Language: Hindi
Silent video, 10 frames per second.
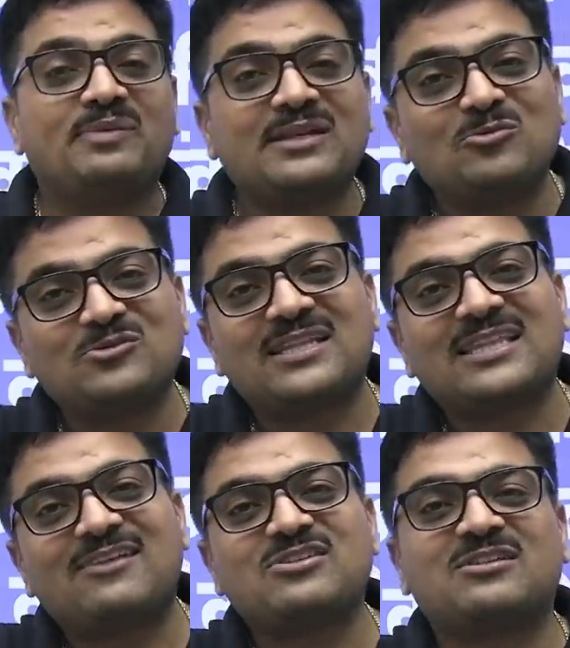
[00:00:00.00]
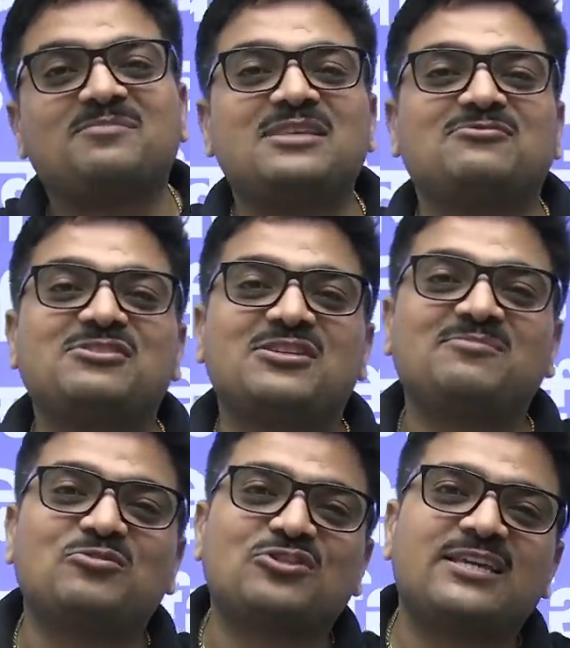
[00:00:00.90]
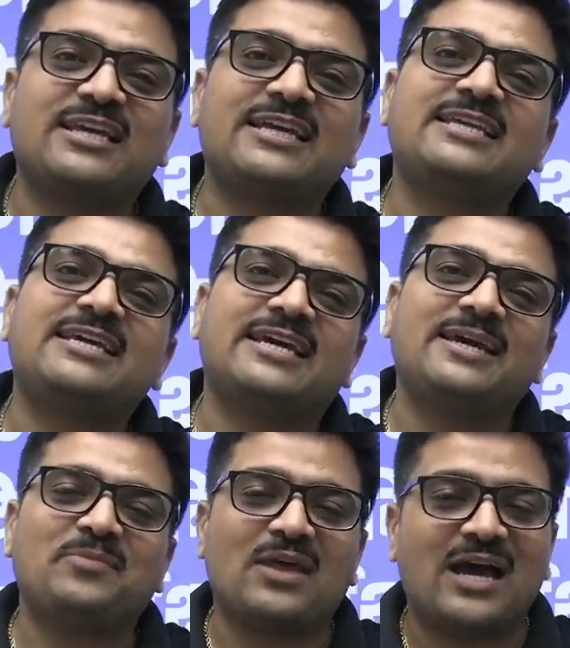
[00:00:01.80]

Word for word: फिर दूसरी तरफ से कंपनीज क्वेश्चन पूछती है कि ठीक है